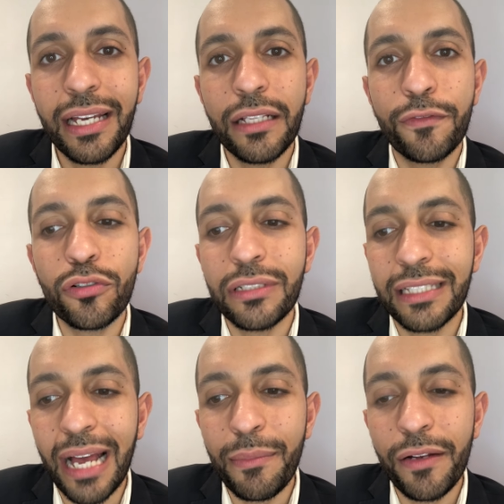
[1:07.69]
تجد فرصه
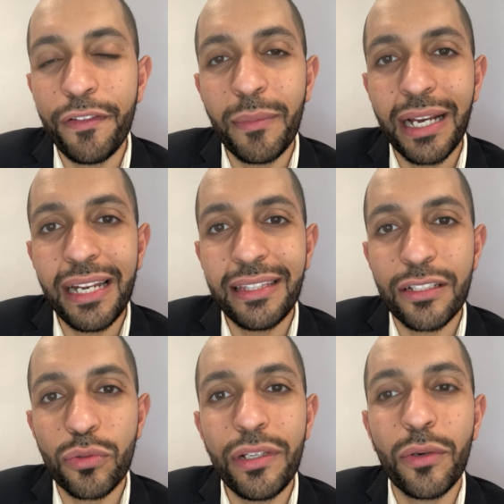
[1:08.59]
عمل في مجال
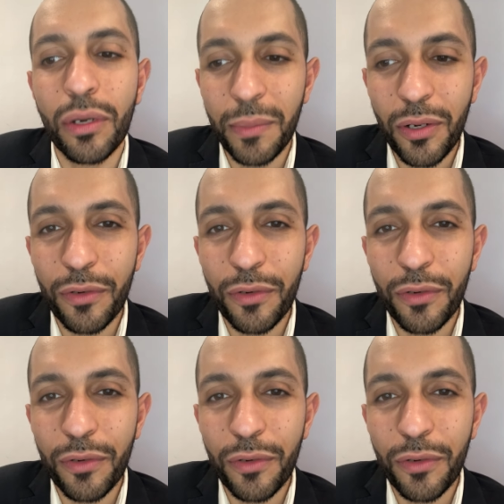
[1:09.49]
التسويق وربنا